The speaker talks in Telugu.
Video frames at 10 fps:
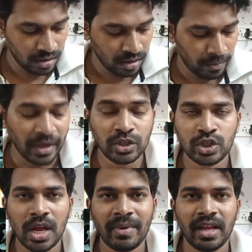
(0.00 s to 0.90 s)

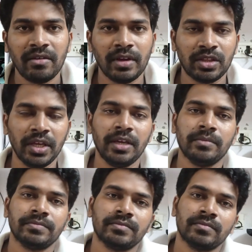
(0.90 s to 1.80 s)
పరశురామ్ అనే వ్యక్తి
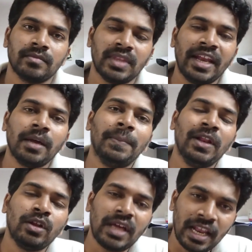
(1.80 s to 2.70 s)
తనకు
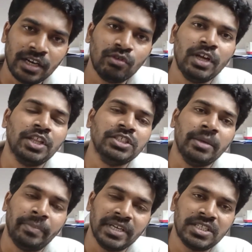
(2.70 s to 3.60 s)
పిల్లలు కలగడం లేదని
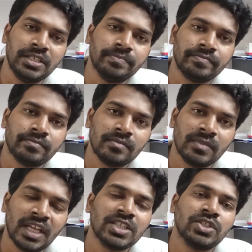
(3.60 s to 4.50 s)
చెప్పేసి
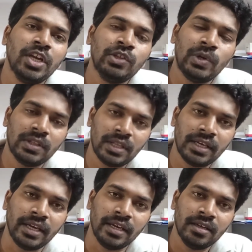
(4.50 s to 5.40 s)
తన స్నేహితులు ఇద్దరికి